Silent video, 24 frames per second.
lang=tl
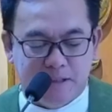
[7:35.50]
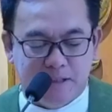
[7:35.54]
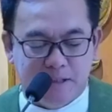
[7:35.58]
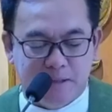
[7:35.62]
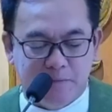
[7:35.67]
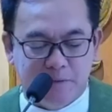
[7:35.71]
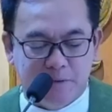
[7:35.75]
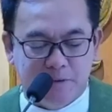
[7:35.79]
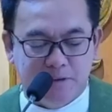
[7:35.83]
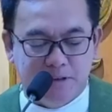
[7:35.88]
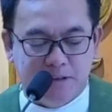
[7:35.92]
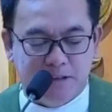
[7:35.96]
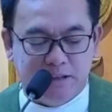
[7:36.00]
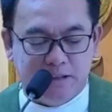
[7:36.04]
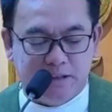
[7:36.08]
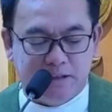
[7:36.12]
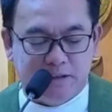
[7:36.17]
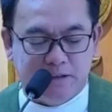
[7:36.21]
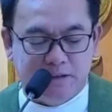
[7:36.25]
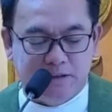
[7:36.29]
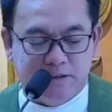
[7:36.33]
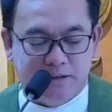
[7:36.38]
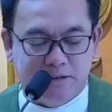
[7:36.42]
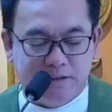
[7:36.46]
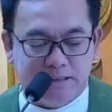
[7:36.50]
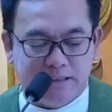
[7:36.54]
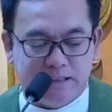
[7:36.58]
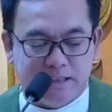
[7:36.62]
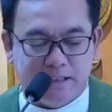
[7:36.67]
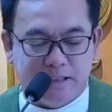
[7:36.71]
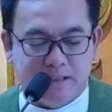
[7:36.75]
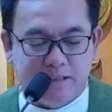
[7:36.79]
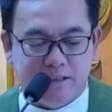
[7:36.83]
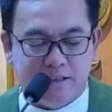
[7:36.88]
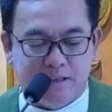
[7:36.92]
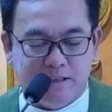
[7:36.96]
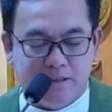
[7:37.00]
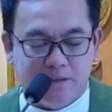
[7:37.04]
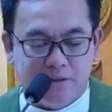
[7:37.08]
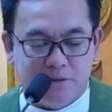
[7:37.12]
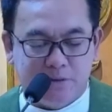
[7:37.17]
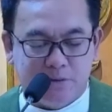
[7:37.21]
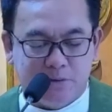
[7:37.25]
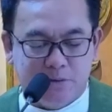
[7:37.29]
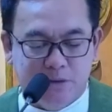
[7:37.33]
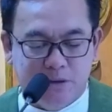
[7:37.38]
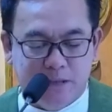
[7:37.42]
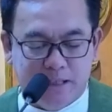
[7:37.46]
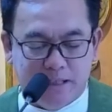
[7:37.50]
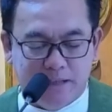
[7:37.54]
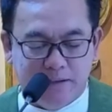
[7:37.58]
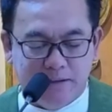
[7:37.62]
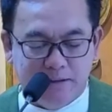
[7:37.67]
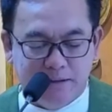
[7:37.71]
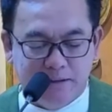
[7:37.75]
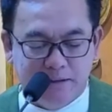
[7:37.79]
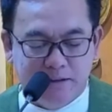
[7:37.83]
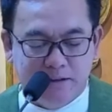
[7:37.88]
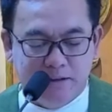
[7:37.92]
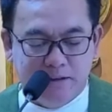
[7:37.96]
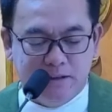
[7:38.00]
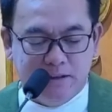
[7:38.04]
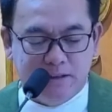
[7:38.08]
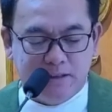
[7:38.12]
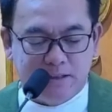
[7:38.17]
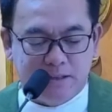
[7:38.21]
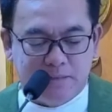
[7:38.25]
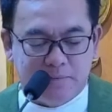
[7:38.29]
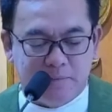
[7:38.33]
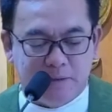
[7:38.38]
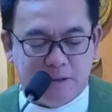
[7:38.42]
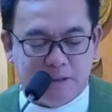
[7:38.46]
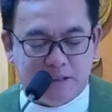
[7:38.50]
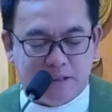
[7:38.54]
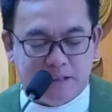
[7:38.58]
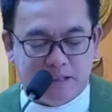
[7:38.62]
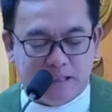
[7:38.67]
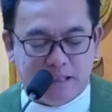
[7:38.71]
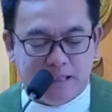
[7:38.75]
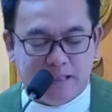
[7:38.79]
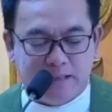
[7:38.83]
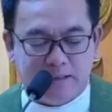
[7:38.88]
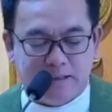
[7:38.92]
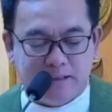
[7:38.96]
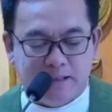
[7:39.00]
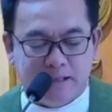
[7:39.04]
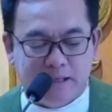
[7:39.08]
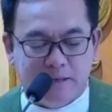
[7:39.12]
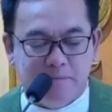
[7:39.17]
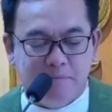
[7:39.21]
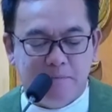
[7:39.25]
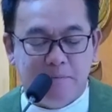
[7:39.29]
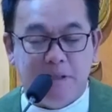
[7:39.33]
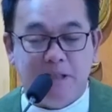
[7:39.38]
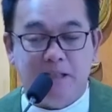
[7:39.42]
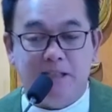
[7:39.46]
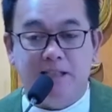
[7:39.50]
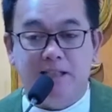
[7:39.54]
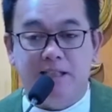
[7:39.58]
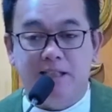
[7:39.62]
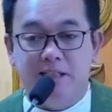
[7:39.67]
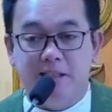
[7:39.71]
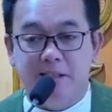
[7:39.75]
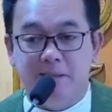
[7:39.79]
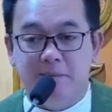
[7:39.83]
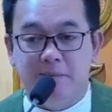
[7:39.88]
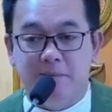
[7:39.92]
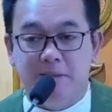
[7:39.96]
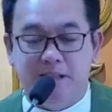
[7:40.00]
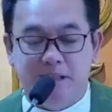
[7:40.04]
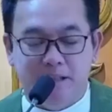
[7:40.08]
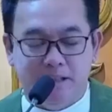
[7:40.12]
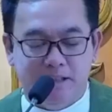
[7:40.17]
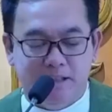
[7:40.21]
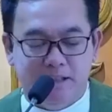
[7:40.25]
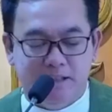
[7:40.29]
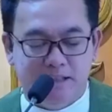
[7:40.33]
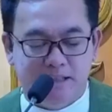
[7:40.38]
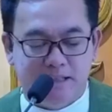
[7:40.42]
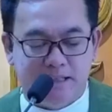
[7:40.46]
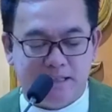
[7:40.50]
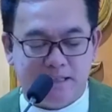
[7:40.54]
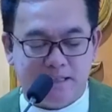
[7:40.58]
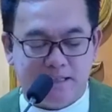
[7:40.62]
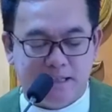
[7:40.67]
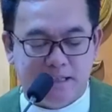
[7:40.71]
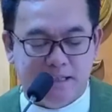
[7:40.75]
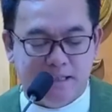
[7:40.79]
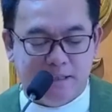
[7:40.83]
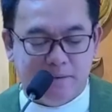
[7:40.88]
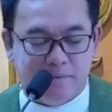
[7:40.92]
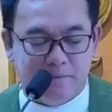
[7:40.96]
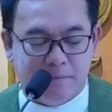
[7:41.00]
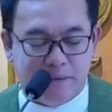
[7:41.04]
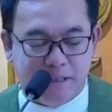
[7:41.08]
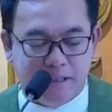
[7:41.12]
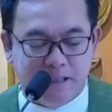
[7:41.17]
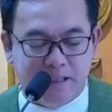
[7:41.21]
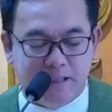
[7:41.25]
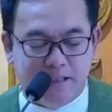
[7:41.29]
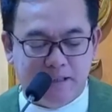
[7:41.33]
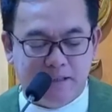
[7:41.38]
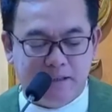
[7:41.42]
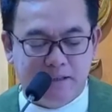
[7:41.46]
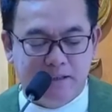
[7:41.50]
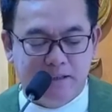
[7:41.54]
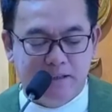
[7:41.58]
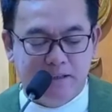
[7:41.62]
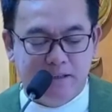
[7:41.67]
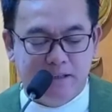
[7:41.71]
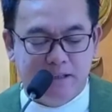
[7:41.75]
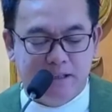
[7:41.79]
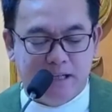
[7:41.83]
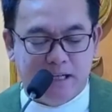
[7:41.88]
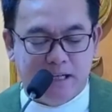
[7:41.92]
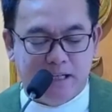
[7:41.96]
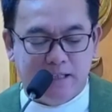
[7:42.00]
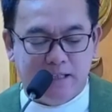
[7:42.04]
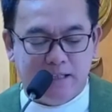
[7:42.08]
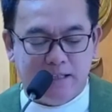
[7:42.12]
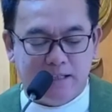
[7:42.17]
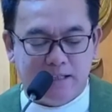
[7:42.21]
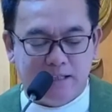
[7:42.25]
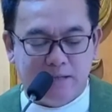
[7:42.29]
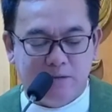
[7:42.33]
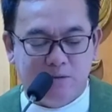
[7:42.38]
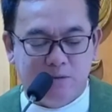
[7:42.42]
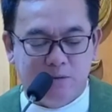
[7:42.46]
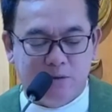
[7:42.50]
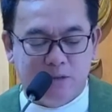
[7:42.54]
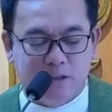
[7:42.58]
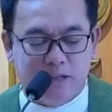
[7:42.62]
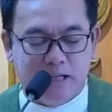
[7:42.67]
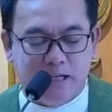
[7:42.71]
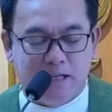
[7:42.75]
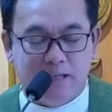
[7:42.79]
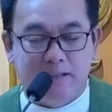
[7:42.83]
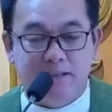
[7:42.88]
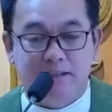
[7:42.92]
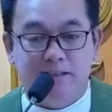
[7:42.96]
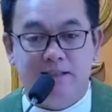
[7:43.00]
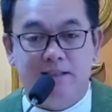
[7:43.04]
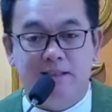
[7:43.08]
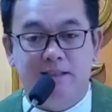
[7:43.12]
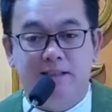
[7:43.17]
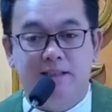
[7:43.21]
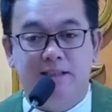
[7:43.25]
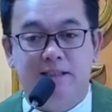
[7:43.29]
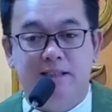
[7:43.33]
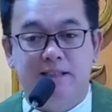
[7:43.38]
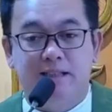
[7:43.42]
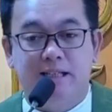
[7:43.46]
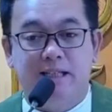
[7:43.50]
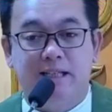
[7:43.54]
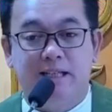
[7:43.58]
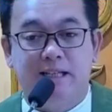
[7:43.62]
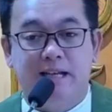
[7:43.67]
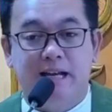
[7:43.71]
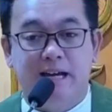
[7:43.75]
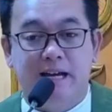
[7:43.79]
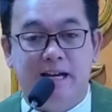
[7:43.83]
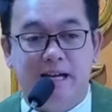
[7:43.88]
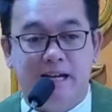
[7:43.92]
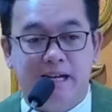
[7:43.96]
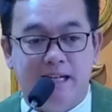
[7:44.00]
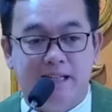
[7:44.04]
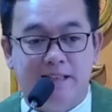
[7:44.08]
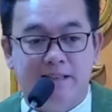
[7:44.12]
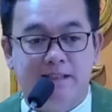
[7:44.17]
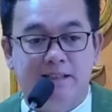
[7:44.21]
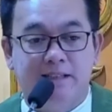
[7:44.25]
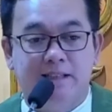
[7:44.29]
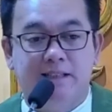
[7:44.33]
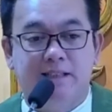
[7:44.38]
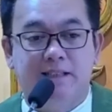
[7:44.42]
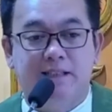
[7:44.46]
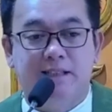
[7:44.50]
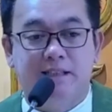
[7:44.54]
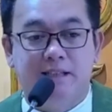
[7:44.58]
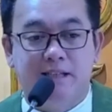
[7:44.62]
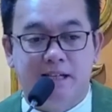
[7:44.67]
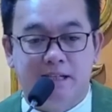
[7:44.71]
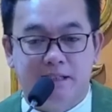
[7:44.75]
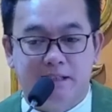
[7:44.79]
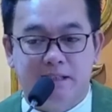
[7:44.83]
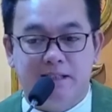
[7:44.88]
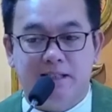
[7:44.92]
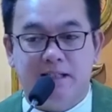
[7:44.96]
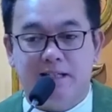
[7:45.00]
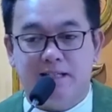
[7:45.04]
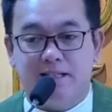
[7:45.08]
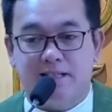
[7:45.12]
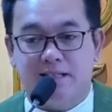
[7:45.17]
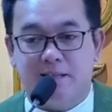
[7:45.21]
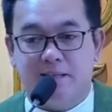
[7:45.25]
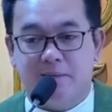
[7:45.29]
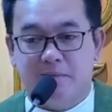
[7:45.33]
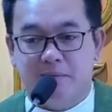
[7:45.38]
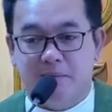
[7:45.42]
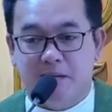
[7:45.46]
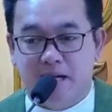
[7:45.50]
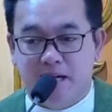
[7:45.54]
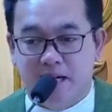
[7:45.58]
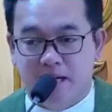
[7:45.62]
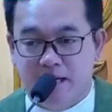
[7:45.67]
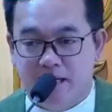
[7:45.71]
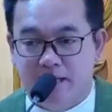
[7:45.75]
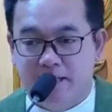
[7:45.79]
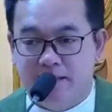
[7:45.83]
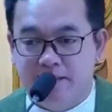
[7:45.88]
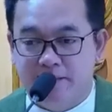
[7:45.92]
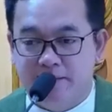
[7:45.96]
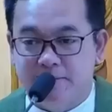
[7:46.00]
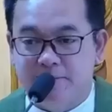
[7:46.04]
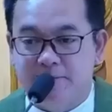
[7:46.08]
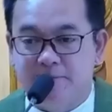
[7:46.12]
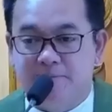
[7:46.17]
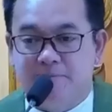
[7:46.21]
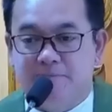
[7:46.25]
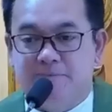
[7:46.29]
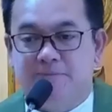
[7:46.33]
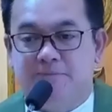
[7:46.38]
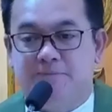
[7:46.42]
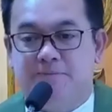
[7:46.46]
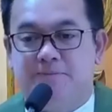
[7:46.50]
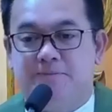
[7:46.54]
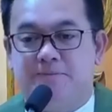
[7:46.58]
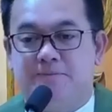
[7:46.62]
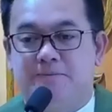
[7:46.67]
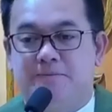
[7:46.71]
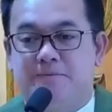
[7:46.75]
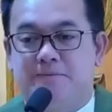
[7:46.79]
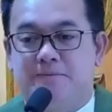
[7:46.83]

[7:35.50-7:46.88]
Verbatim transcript: Sabi nga po dito no, sa kanyang sulat, sapagkat ang pag-ibig sa salapi ay isang ugat ng lahat ng kasamaan